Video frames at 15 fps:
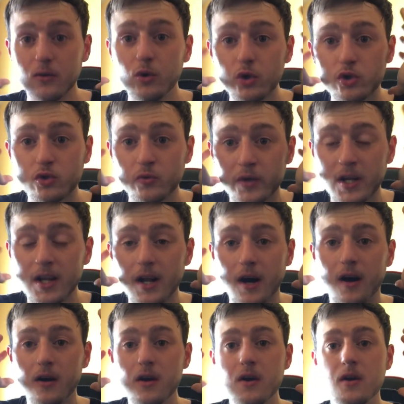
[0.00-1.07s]
le son il est
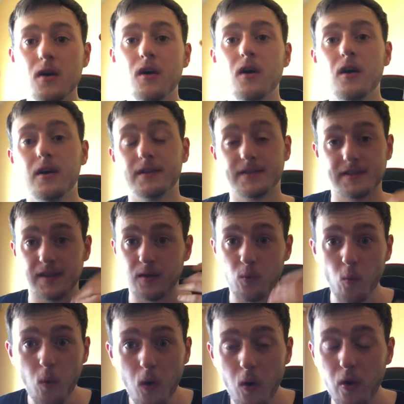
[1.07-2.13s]
là. C'est
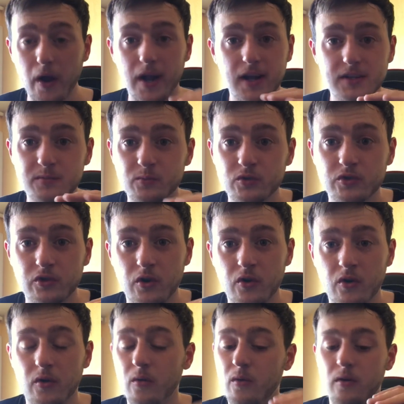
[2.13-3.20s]
wow Et là je me
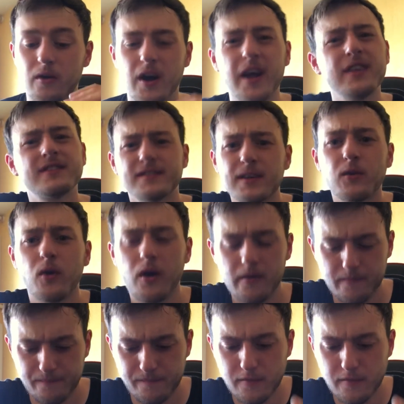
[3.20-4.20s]
sens... Ah tu sais quoi